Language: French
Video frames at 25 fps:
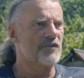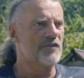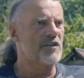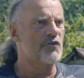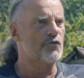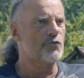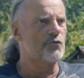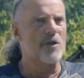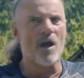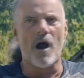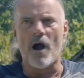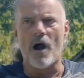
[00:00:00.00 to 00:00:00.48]
ce
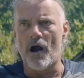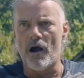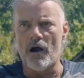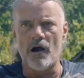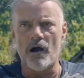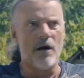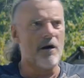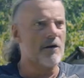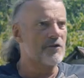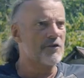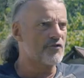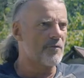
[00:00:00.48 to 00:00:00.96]
qui suit, ah,
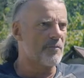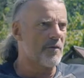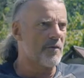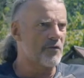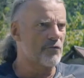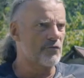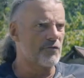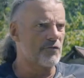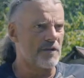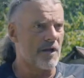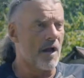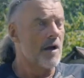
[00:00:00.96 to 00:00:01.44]
ah, je ne sais pas
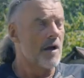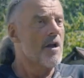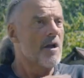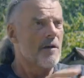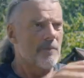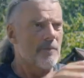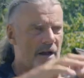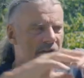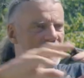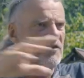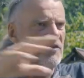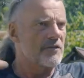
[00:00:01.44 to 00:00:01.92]
tout ce qu'il y a.
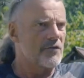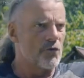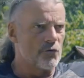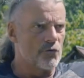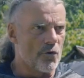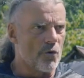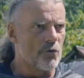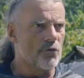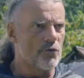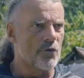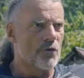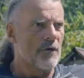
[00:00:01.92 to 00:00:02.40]
c'est
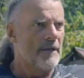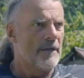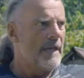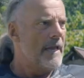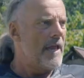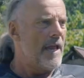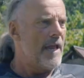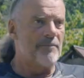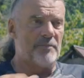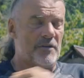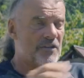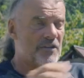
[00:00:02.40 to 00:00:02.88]
une longue.
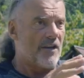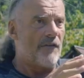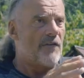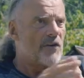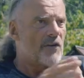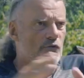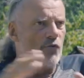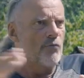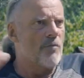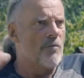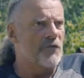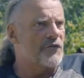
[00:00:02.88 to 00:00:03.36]
Et puis ça
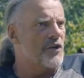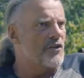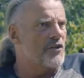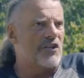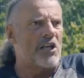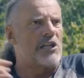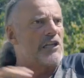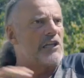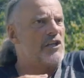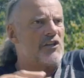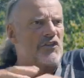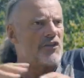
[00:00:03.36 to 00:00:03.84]
va s'augmenter,
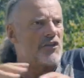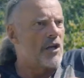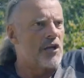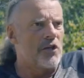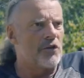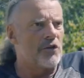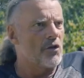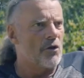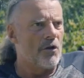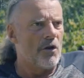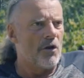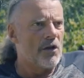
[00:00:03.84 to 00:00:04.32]
cette liste, elle
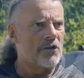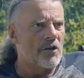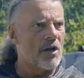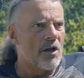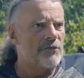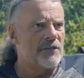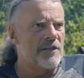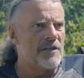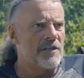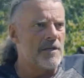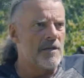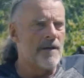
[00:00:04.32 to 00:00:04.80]
est,
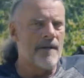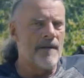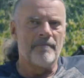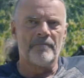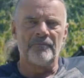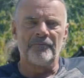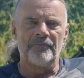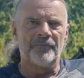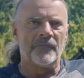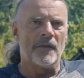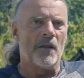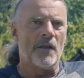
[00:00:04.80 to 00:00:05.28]
infinie.
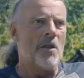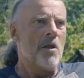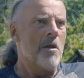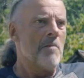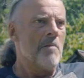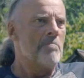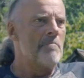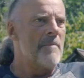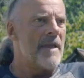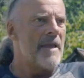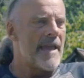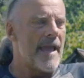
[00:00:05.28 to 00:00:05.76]

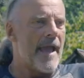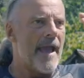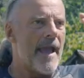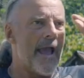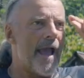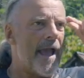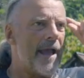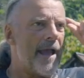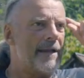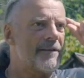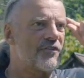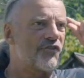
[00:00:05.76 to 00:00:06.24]
Mais
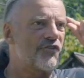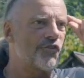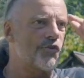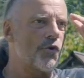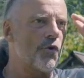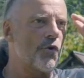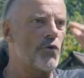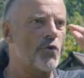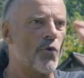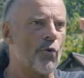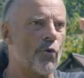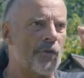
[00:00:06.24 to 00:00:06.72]

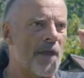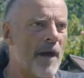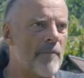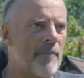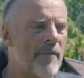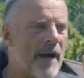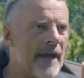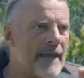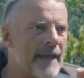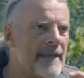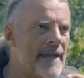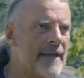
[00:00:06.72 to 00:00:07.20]
ce qu'on n'a
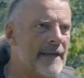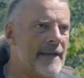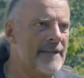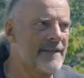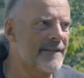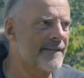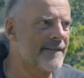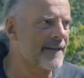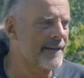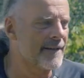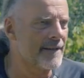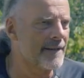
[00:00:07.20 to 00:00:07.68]
pas
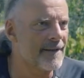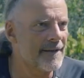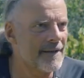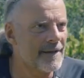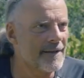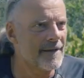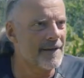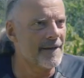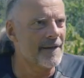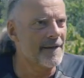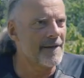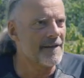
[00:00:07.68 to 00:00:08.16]
réalisé,
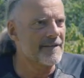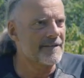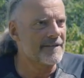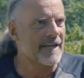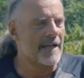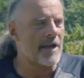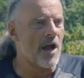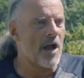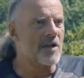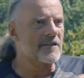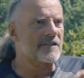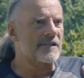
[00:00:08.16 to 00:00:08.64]

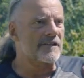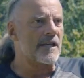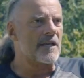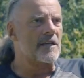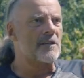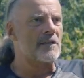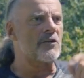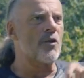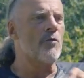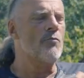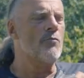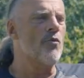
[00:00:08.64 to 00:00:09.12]
c'est qu'à un
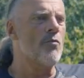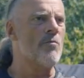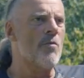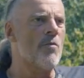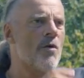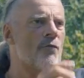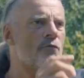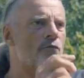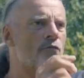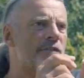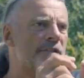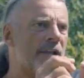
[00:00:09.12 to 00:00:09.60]
certain
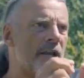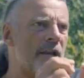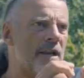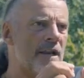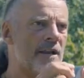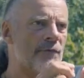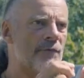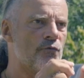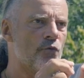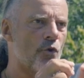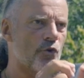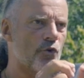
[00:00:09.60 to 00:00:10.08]
moment, vous
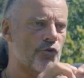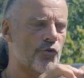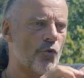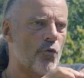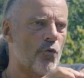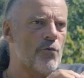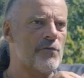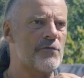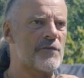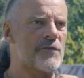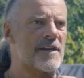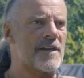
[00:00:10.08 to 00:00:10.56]
allez vous
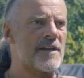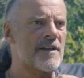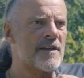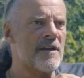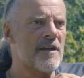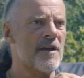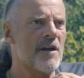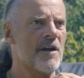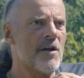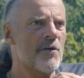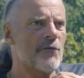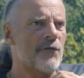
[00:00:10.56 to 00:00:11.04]
retrouver
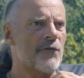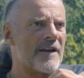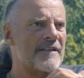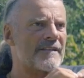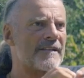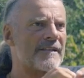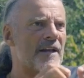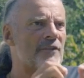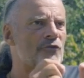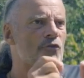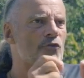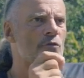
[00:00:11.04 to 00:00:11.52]

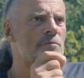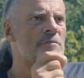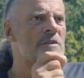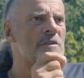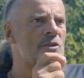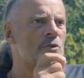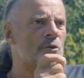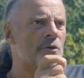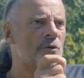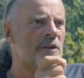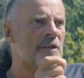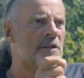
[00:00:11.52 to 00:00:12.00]
face à deux
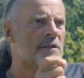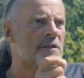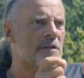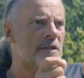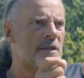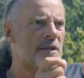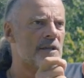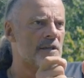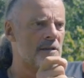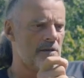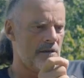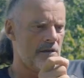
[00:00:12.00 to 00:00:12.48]
minorités